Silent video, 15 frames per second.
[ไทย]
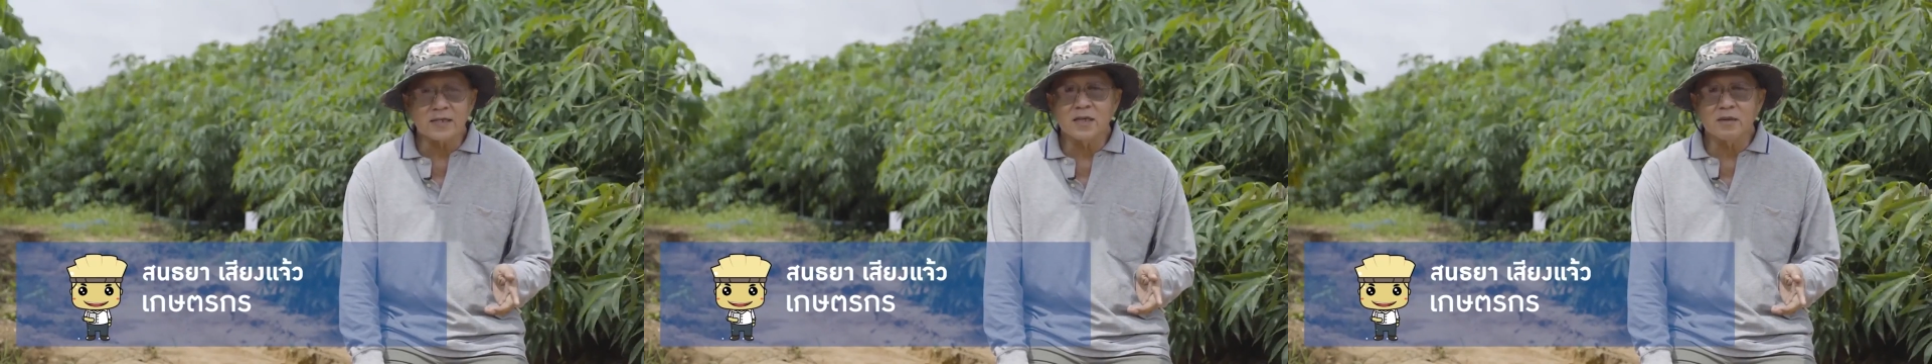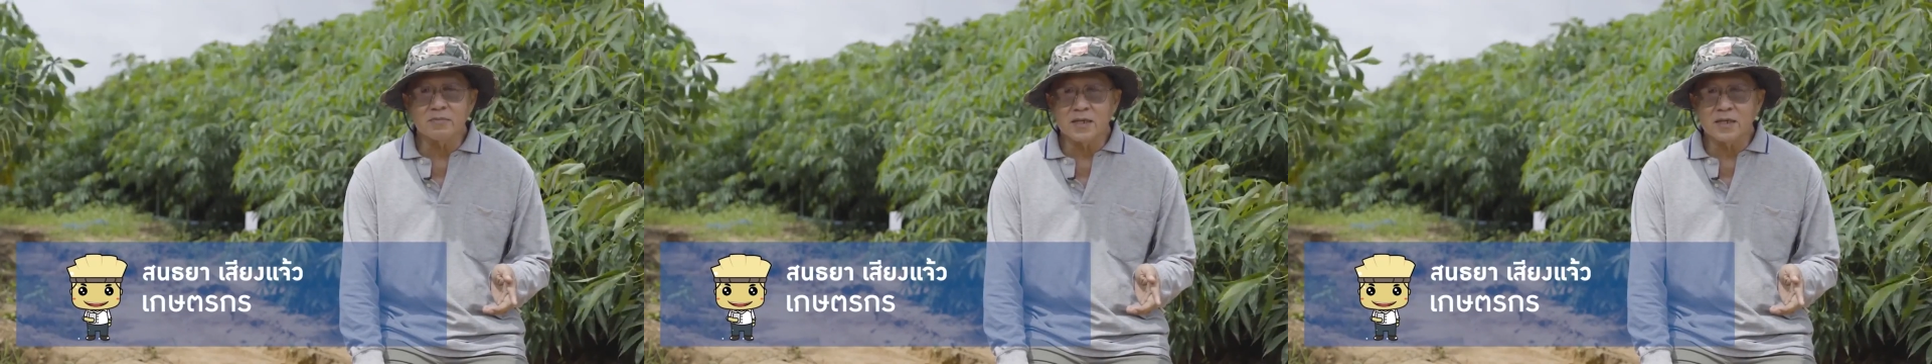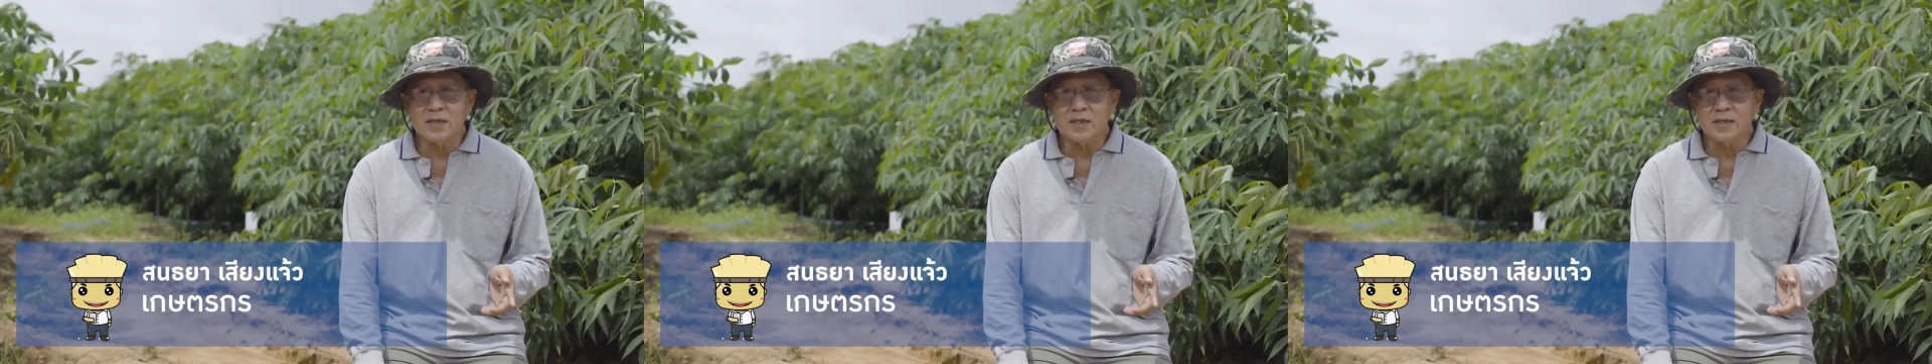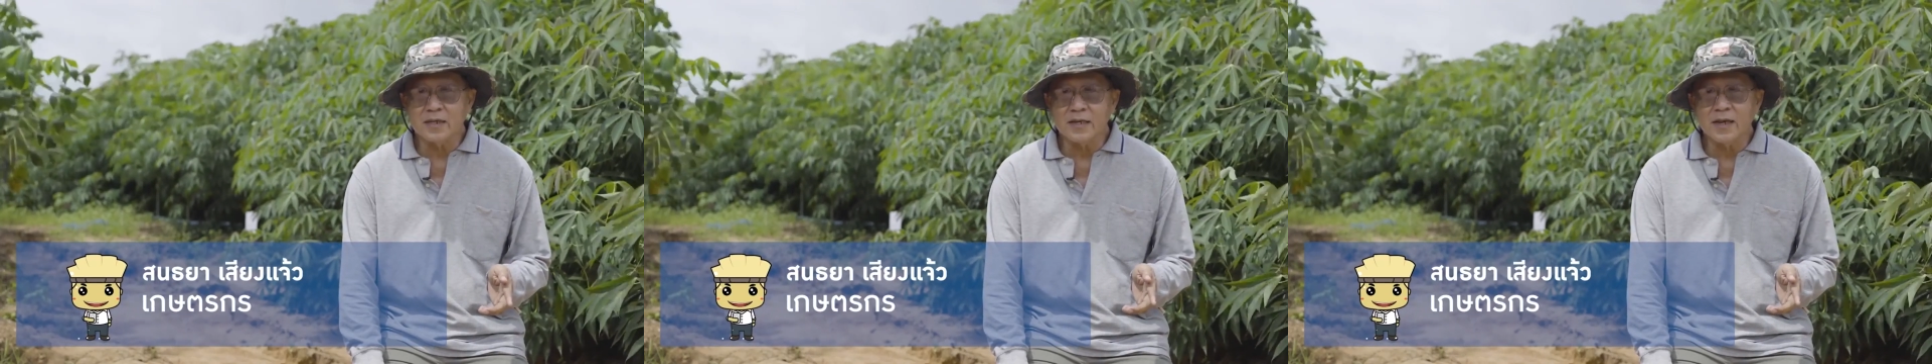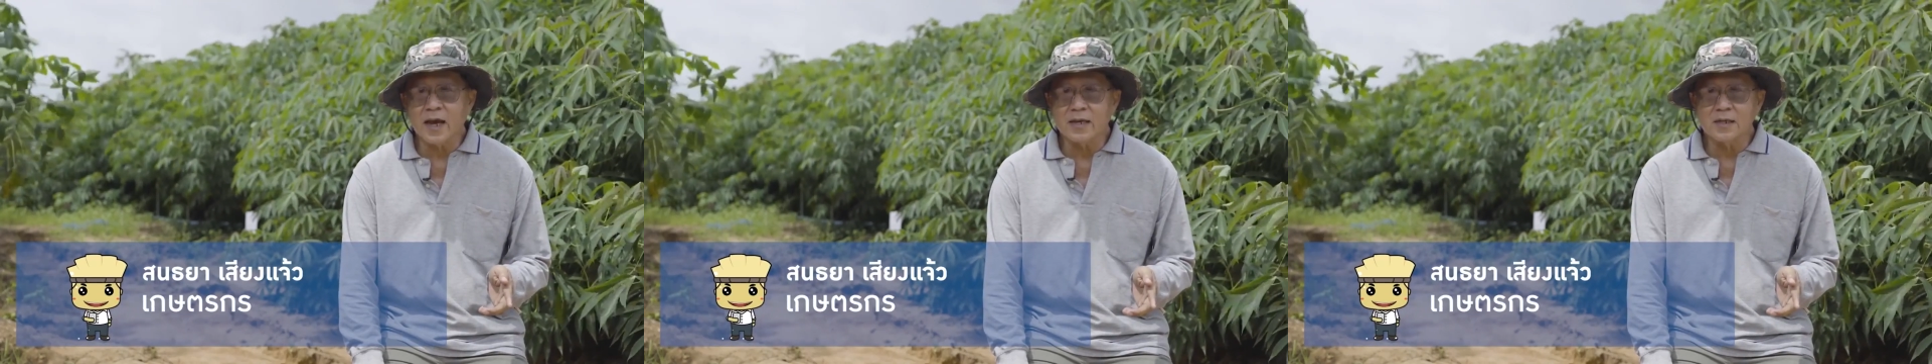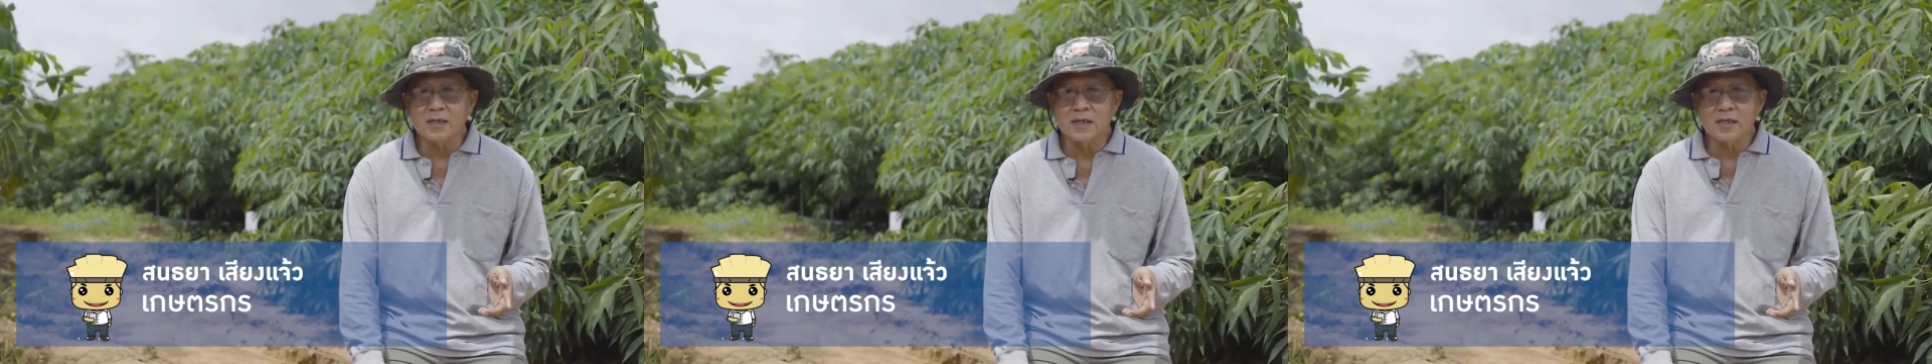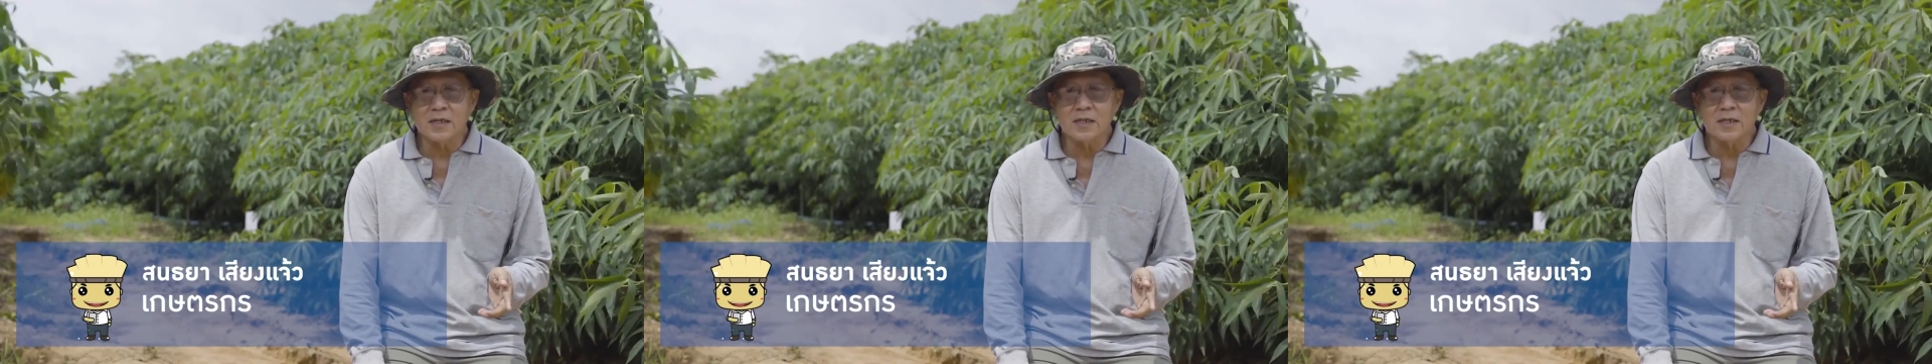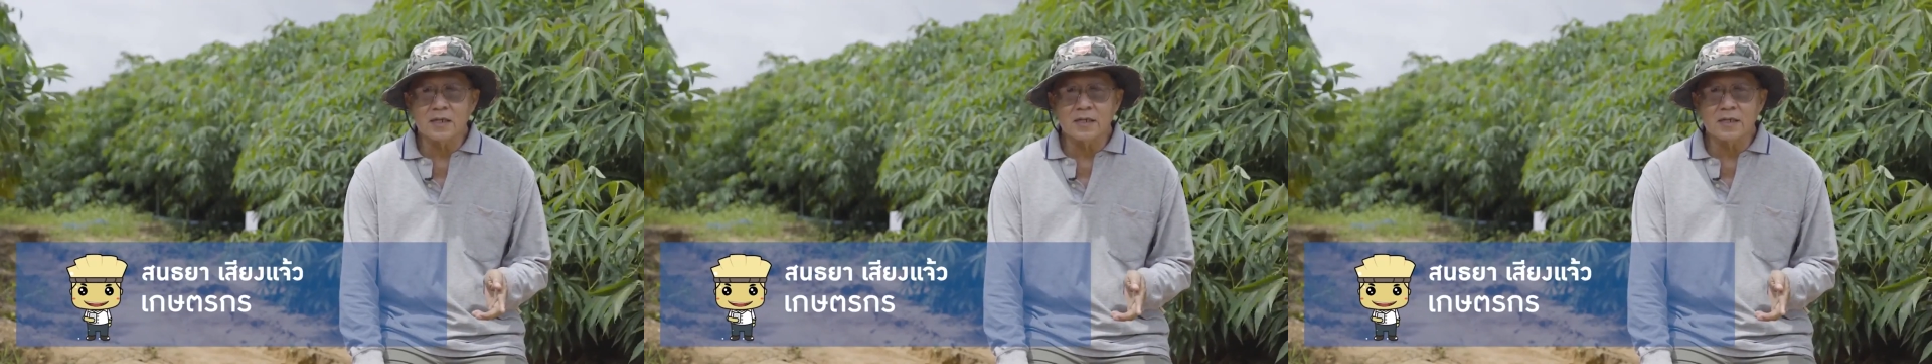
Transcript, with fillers: รเคมีใดๆเลย